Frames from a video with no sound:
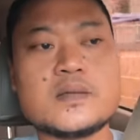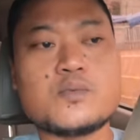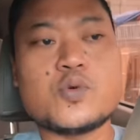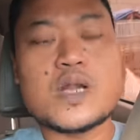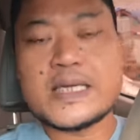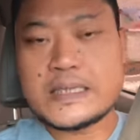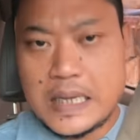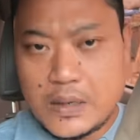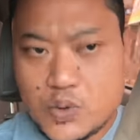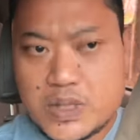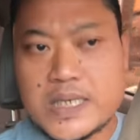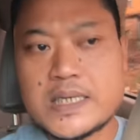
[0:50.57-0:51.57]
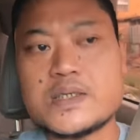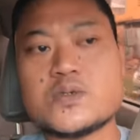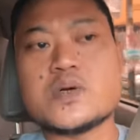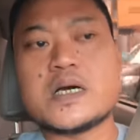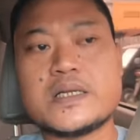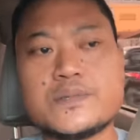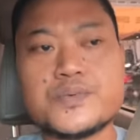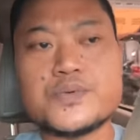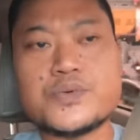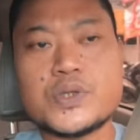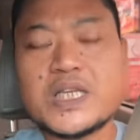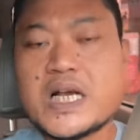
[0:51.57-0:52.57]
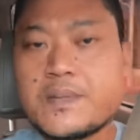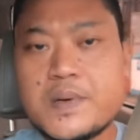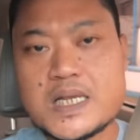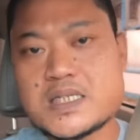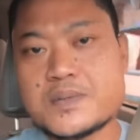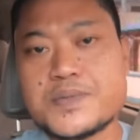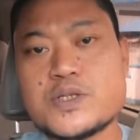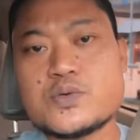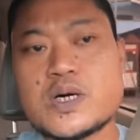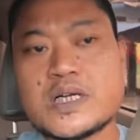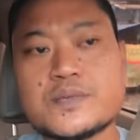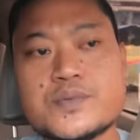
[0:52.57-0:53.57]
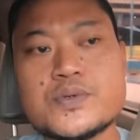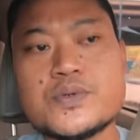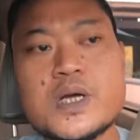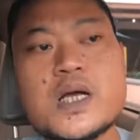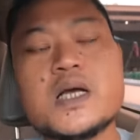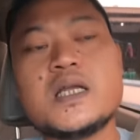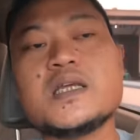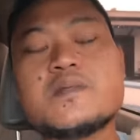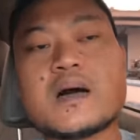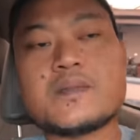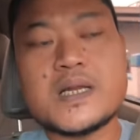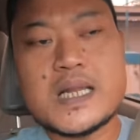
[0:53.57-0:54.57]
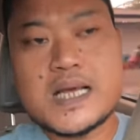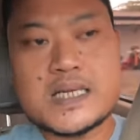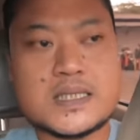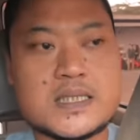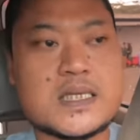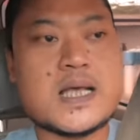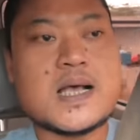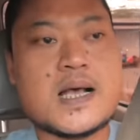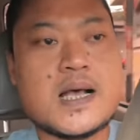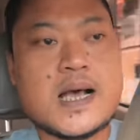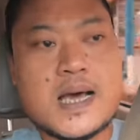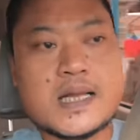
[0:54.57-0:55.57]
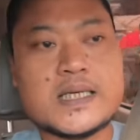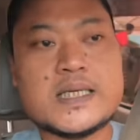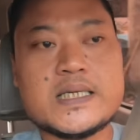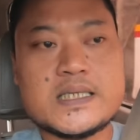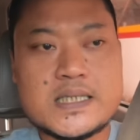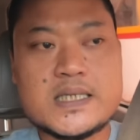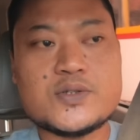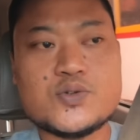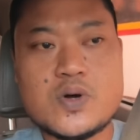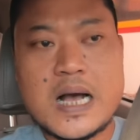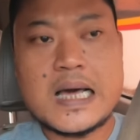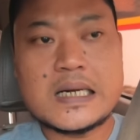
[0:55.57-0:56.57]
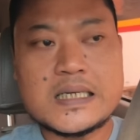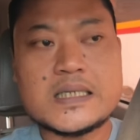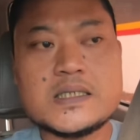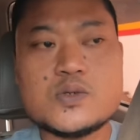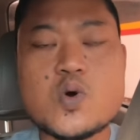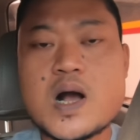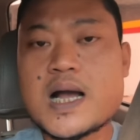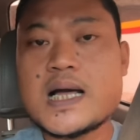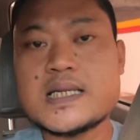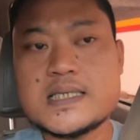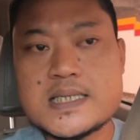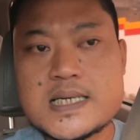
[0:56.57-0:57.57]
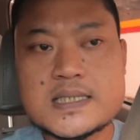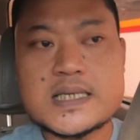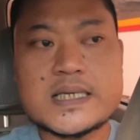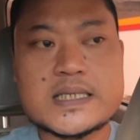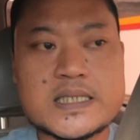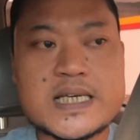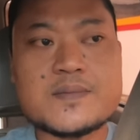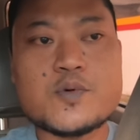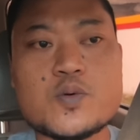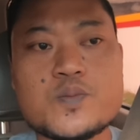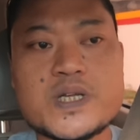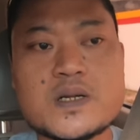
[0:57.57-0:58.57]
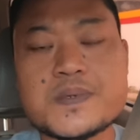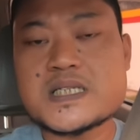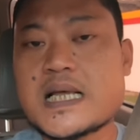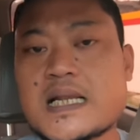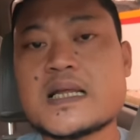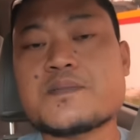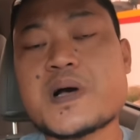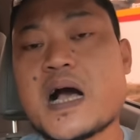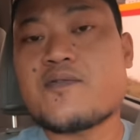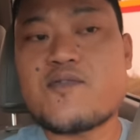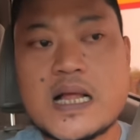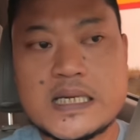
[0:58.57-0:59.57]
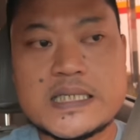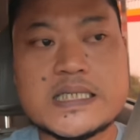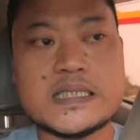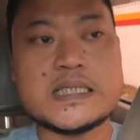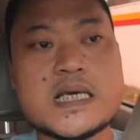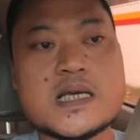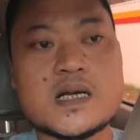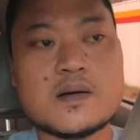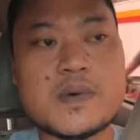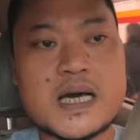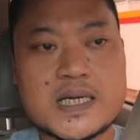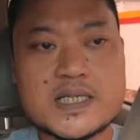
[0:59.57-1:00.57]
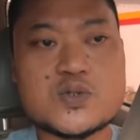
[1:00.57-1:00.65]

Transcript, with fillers: mulai tahun dari 2013 sampai 2015 hari ini itu hari kedua kalinya saya cek mobil pesanan Pak Avandi kemarin